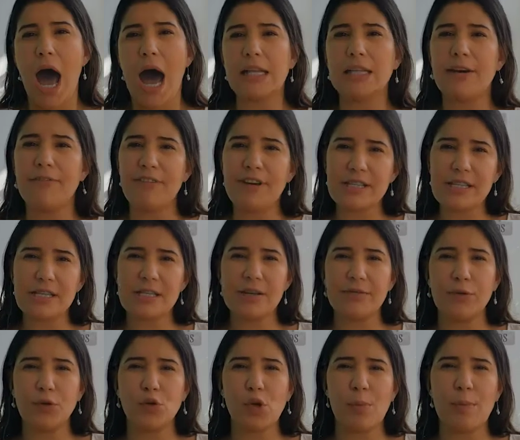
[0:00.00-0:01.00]
Defesa
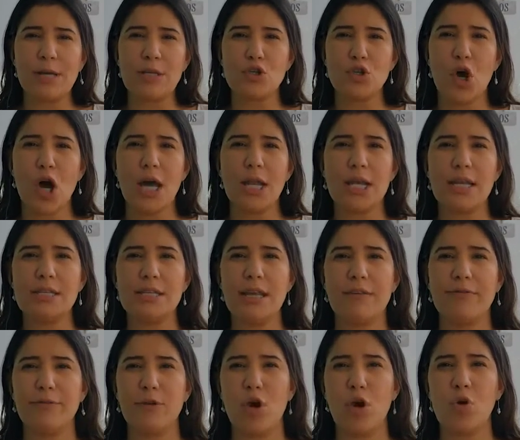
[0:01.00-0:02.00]
Civil do Amazonas
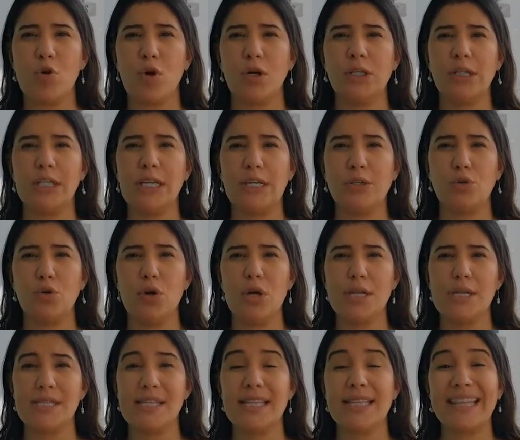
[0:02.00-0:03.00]
enviou
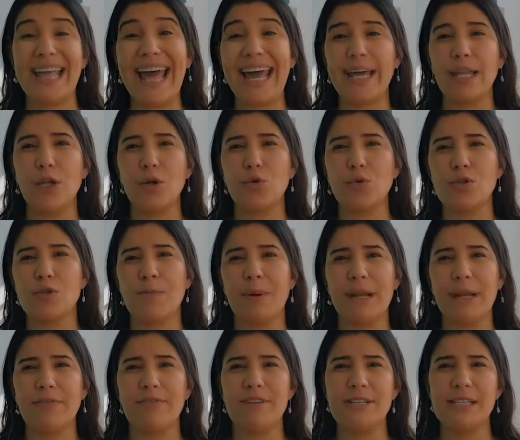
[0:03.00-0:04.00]
coordenadores e técnicos
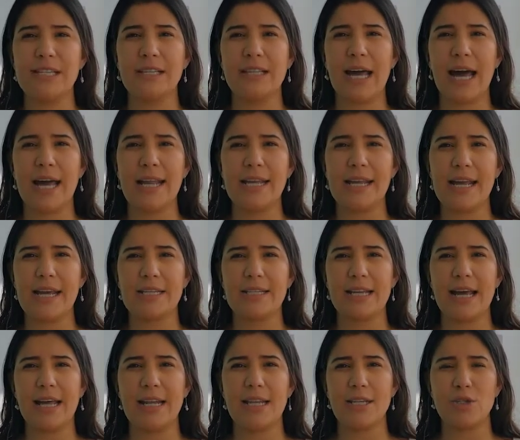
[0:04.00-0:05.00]
para visitarem
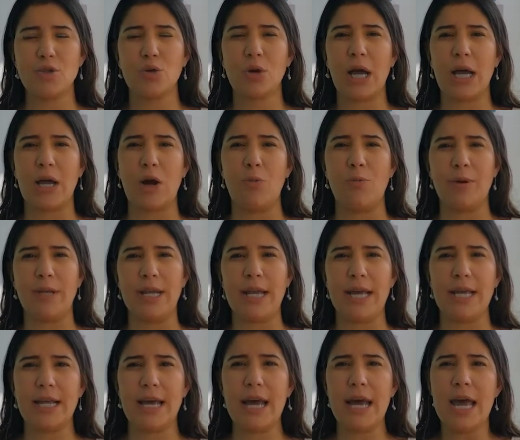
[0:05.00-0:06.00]
as áreas do Cacau
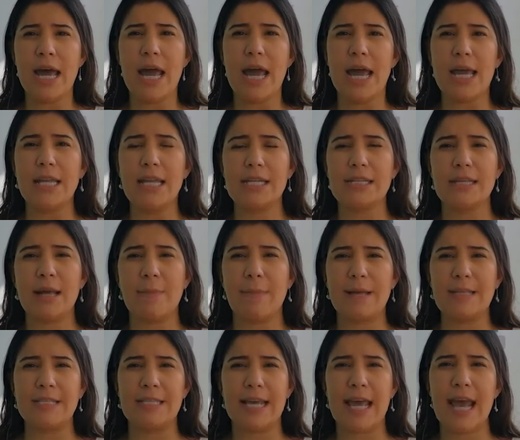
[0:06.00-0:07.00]
Pereira, Ilhas da
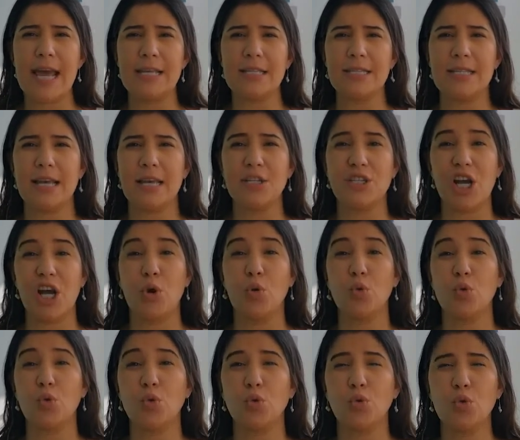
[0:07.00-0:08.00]
Paciência,
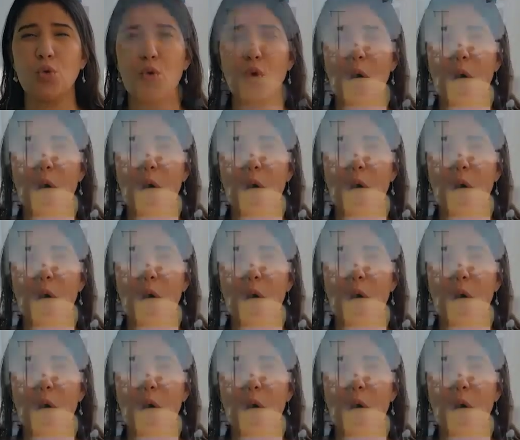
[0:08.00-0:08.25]
Jacurutu,